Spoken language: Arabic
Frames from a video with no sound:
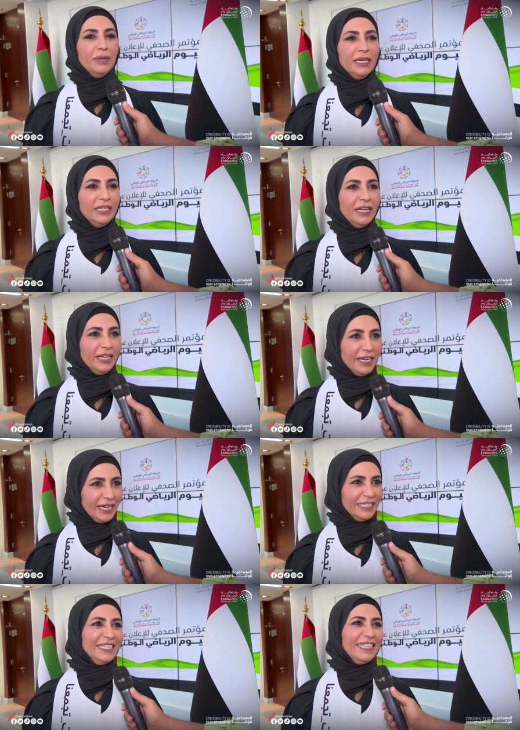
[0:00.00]
بعد
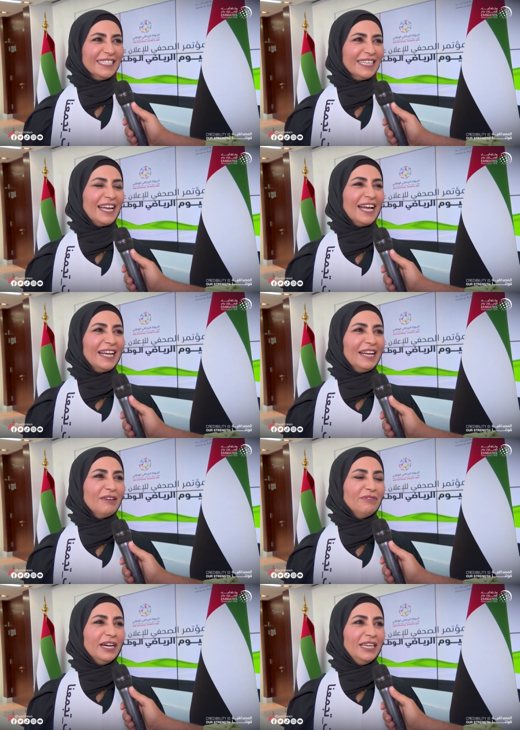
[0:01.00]
إعادة انطلاق
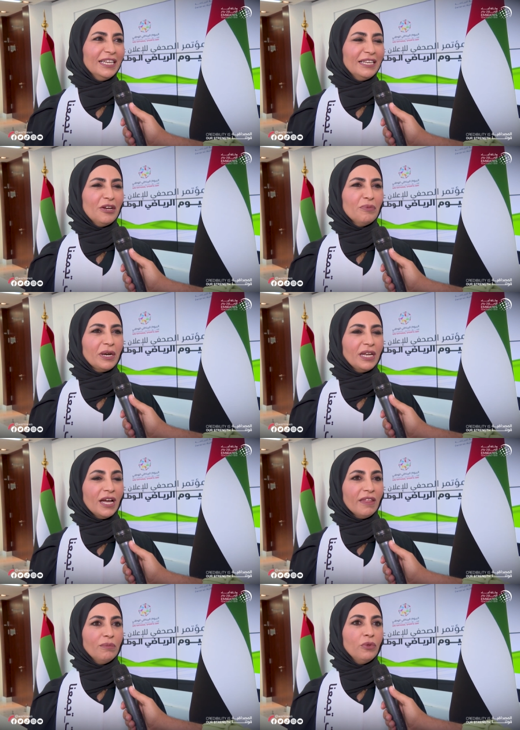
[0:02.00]
فعاليات اليوم
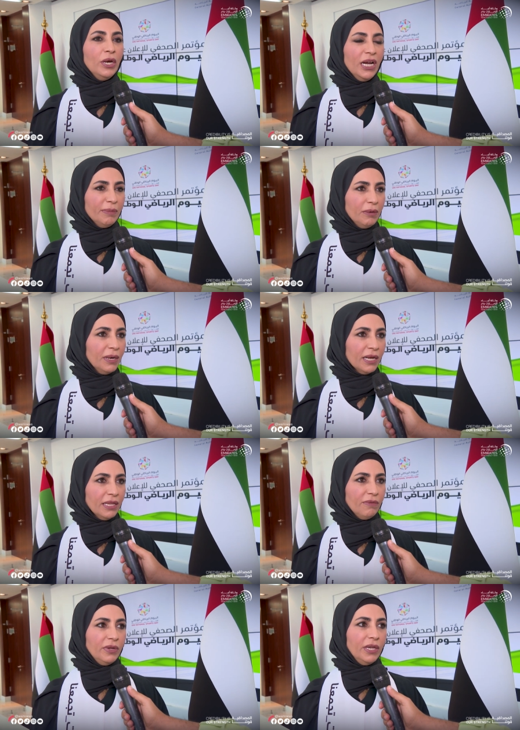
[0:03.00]
الرياضي منذ العام
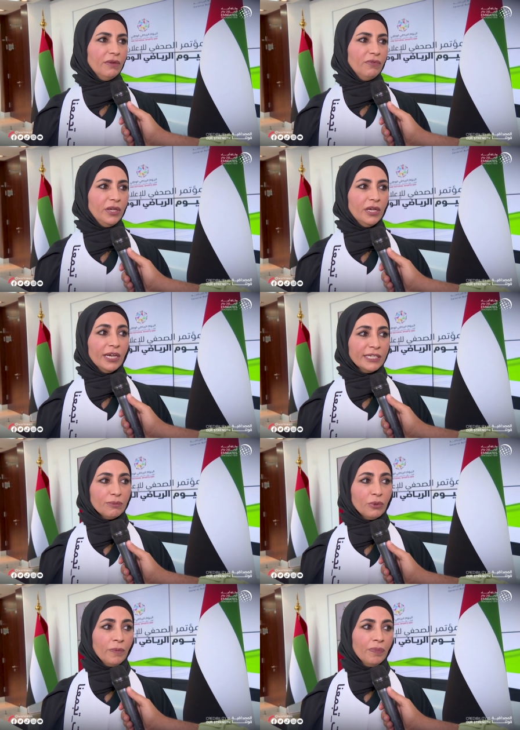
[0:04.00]
الماضي في في
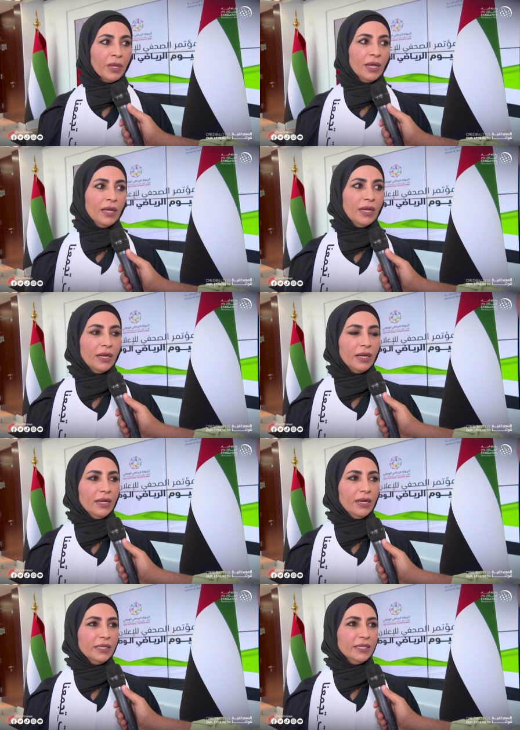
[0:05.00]
إكسبو
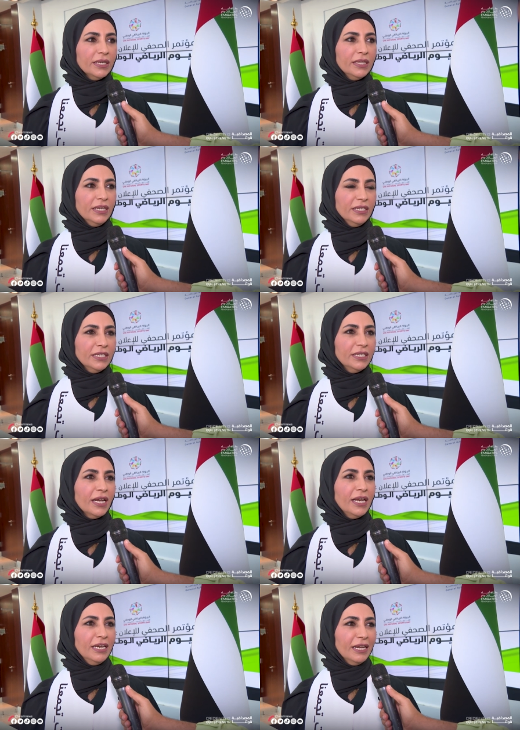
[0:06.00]
آه، أعتقد نحن
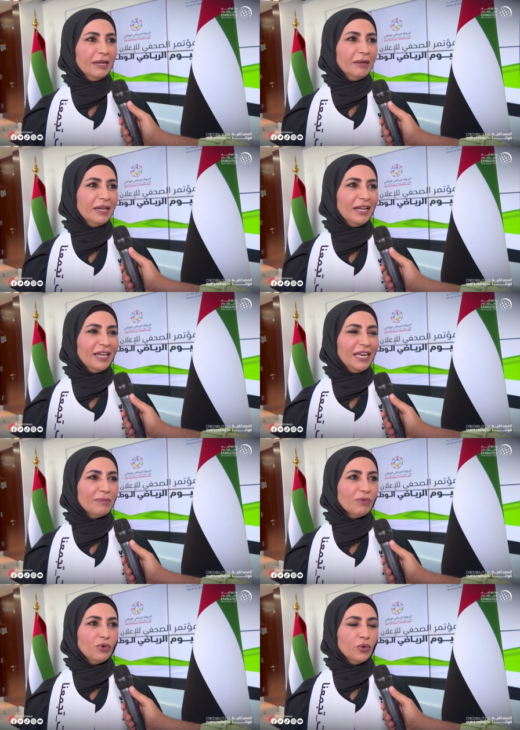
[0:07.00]
انتقلنا آه، إلى
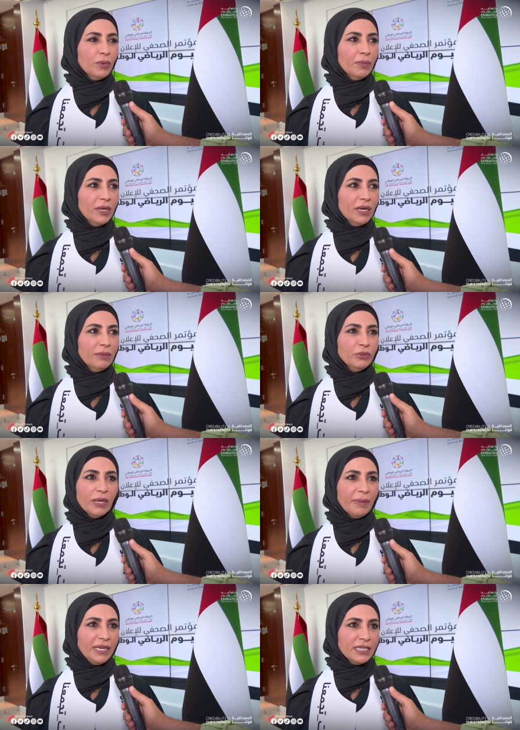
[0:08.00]
مفهوم آه،
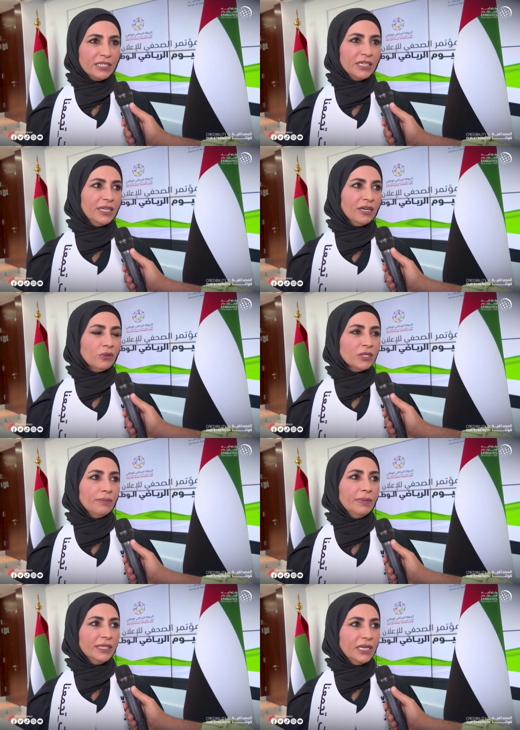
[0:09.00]
متميز جدا خصوصا
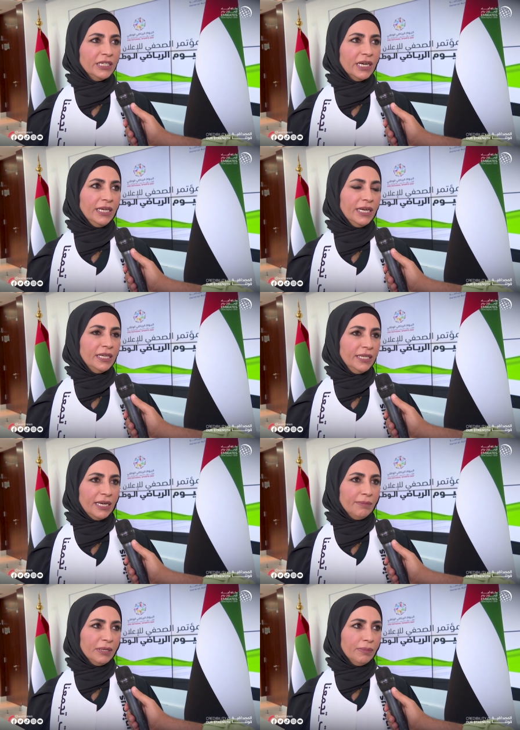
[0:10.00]
بعد الجائحة التي
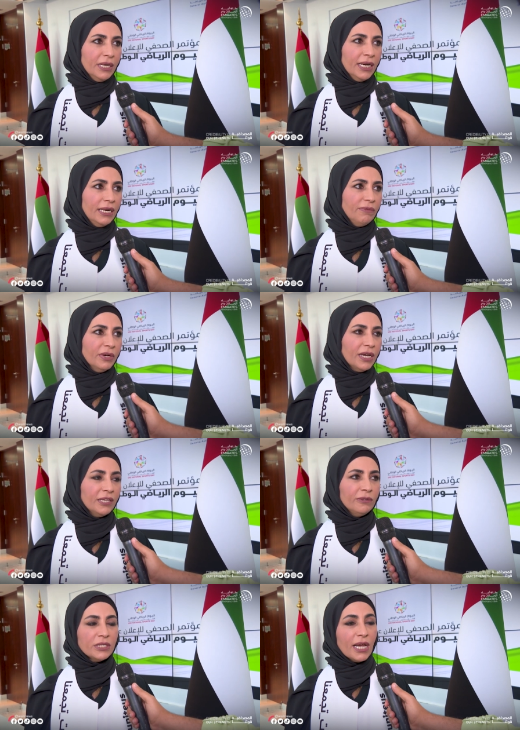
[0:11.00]
ألمت بالعالم
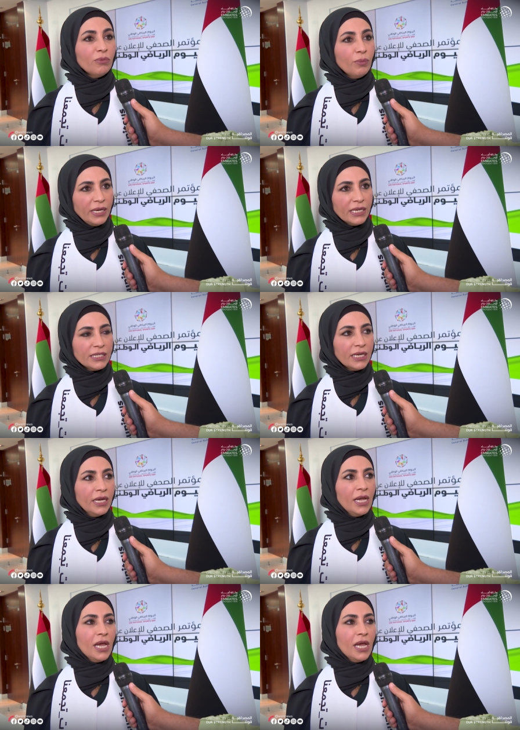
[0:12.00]
فكانت نسخة مميزة